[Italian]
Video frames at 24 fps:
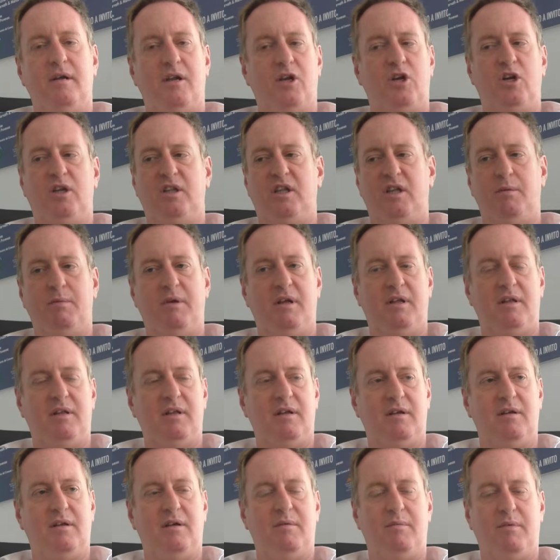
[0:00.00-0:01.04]
eh,
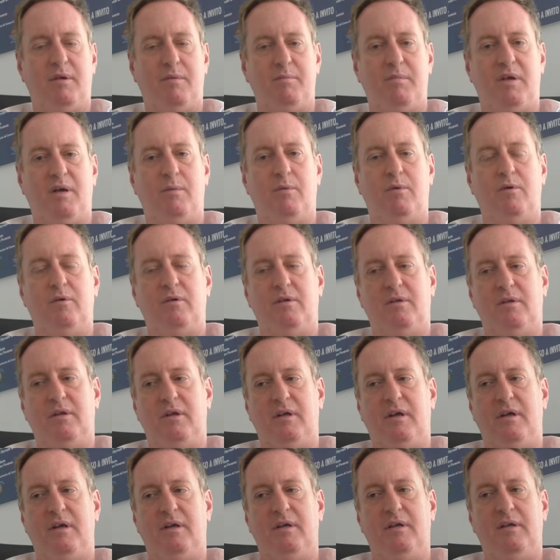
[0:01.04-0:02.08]
recentemente eh,
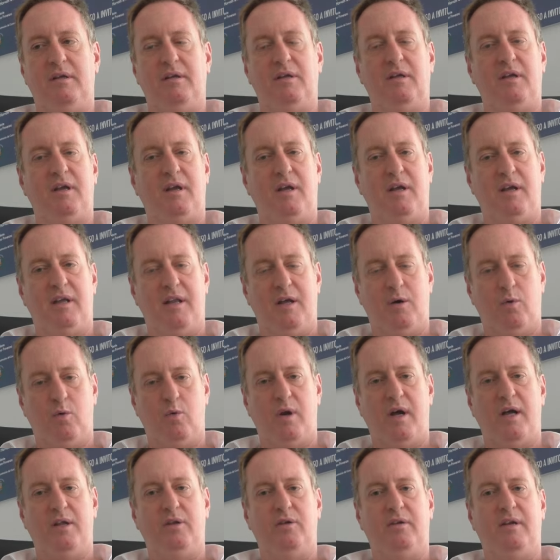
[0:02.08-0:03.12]
abbiamo eh,
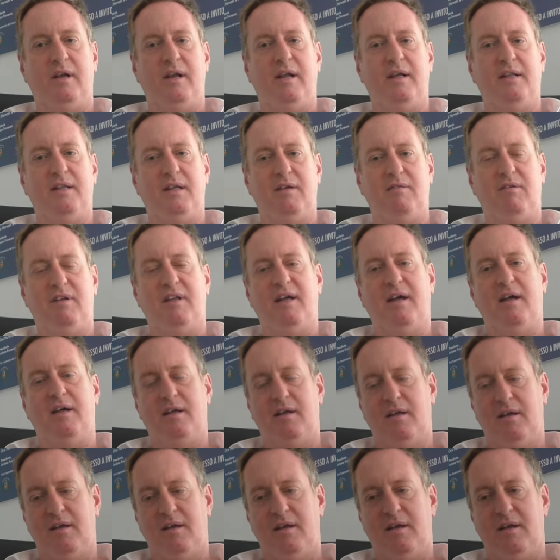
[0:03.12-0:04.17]
inaugurato delle attività
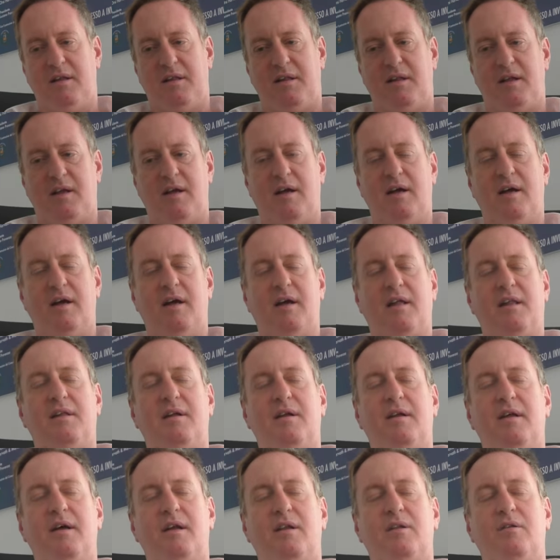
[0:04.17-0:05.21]
sia a
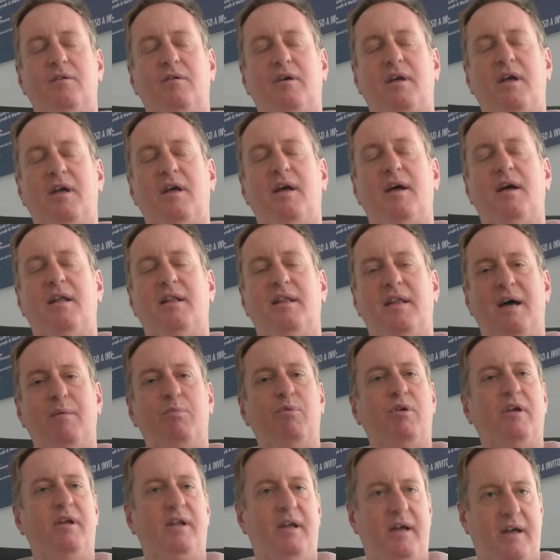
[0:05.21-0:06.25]
Salerno che a
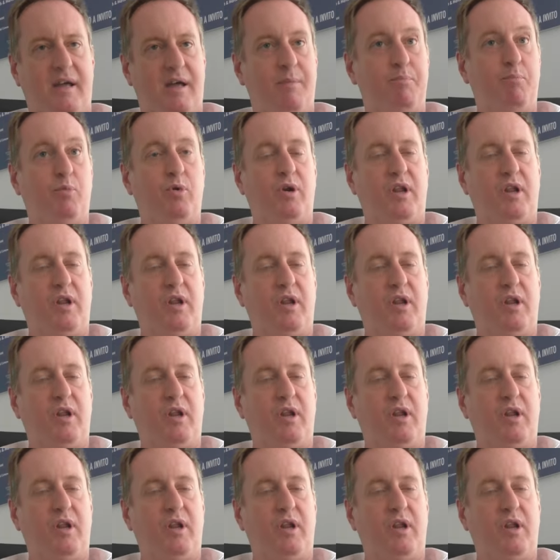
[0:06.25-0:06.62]
Napoli, che